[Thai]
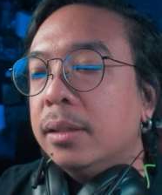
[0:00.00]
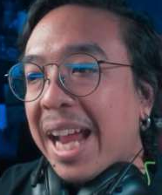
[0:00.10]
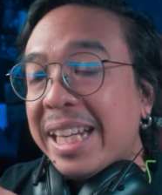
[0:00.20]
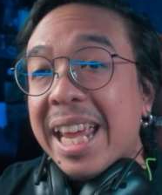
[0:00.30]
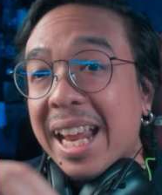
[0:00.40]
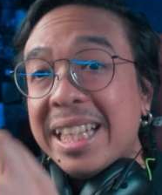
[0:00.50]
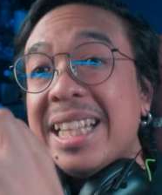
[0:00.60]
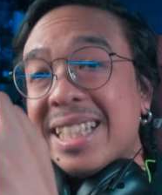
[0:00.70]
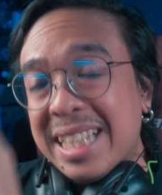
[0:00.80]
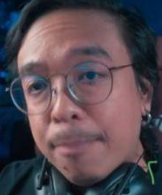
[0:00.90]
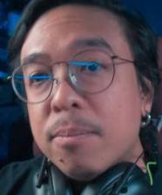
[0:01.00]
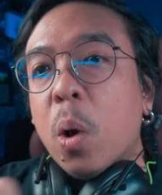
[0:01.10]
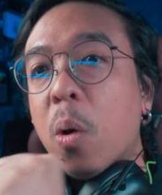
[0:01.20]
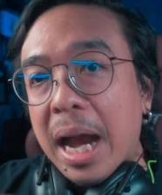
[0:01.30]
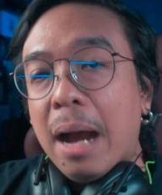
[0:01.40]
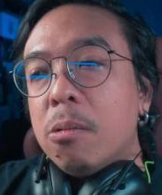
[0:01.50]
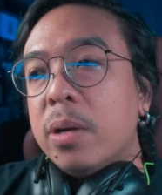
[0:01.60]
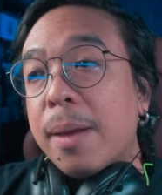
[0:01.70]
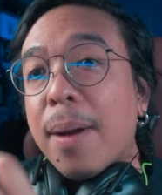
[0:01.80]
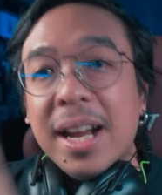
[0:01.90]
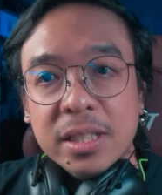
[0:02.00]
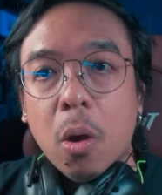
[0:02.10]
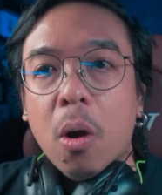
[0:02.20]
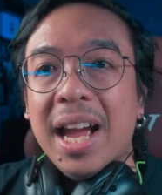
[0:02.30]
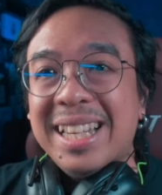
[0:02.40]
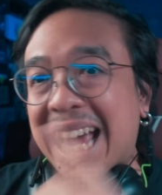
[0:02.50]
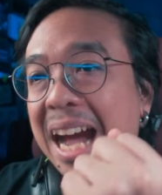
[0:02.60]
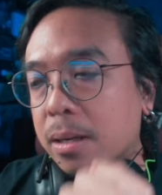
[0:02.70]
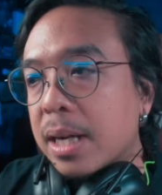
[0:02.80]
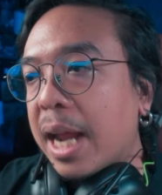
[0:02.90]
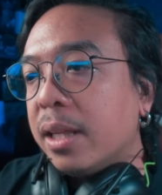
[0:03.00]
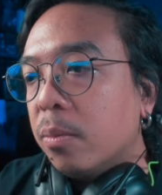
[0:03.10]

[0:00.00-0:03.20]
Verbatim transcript: ไอเดียที่ซ้ำของเขาในภาค 2อ่ะอย่างไร